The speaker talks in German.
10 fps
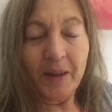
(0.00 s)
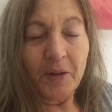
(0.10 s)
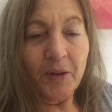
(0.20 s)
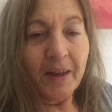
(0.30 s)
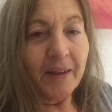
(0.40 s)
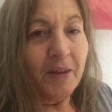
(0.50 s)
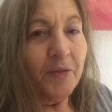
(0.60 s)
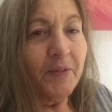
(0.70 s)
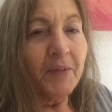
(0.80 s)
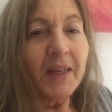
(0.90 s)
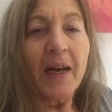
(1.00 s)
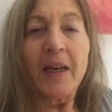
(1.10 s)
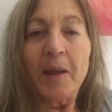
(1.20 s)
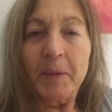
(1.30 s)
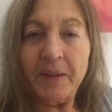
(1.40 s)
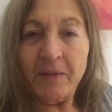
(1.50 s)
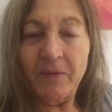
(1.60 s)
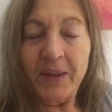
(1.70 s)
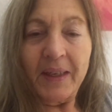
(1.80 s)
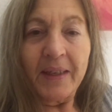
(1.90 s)
auch, auch wenn wir die allerbesten
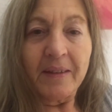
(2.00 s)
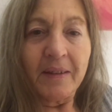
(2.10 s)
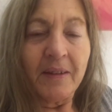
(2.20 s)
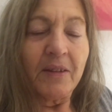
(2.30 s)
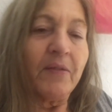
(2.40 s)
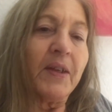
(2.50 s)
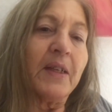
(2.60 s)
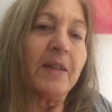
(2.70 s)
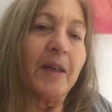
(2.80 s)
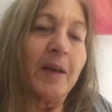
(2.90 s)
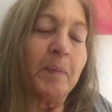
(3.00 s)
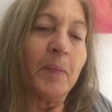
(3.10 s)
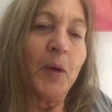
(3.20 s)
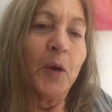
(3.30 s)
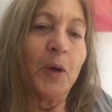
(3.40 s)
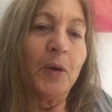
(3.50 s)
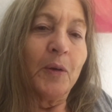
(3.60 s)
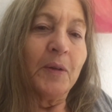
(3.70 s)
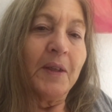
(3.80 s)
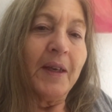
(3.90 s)
Eltern dieser Welt haben
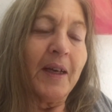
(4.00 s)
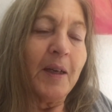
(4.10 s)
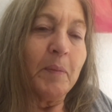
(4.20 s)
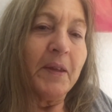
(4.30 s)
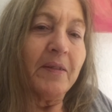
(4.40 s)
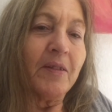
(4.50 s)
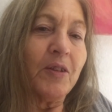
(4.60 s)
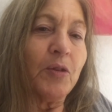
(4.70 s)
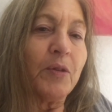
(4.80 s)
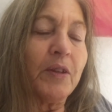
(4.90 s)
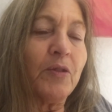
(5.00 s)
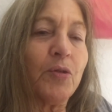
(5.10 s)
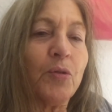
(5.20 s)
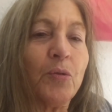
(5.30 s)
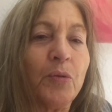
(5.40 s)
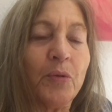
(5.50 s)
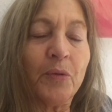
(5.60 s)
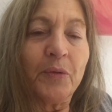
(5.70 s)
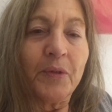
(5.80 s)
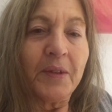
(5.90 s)
und die allerbeste Situation
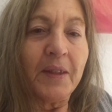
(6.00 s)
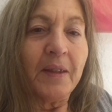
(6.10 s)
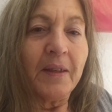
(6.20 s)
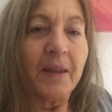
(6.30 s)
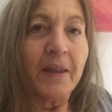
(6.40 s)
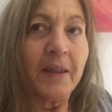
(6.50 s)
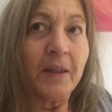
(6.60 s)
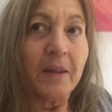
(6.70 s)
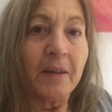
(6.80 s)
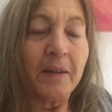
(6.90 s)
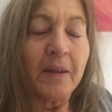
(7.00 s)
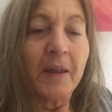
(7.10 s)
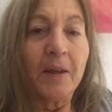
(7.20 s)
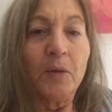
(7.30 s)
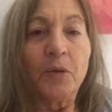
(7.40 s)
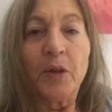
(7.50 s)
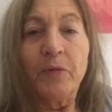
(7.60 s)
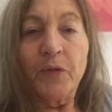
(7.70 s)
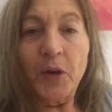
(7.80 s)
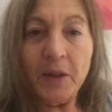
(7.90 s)
und in eine und
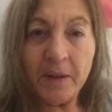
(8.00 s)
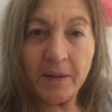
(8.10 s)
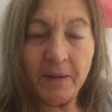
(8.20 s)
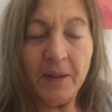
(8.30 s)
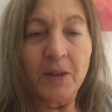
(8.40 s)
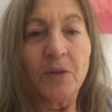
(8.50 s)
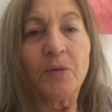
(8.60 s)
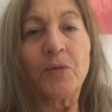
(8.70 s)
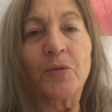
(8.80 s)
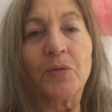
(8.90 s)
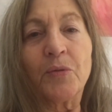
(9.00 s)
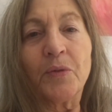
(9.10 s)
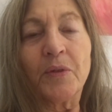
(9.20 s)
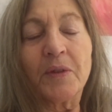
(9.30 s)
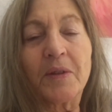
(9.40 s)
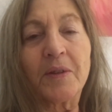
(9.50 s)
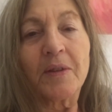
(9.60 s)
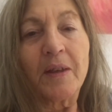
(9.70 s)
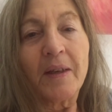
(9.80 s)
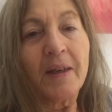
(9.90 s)
gewollt sind und
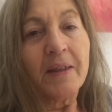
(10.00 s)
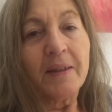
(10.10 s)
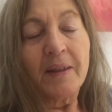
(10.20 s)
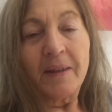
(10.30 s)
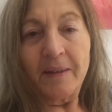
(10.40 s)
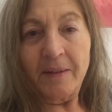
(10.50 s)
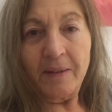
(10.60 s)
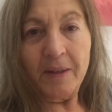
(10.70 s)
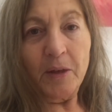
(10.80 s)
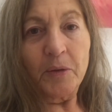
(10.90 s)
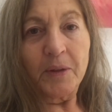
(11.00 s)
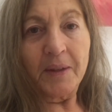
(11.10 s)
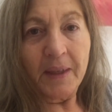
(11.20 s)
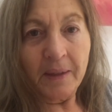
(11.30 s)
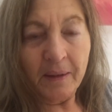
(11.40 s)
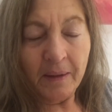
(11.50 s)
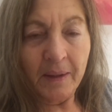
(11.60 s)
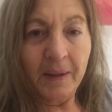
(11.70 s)
all das, auch dann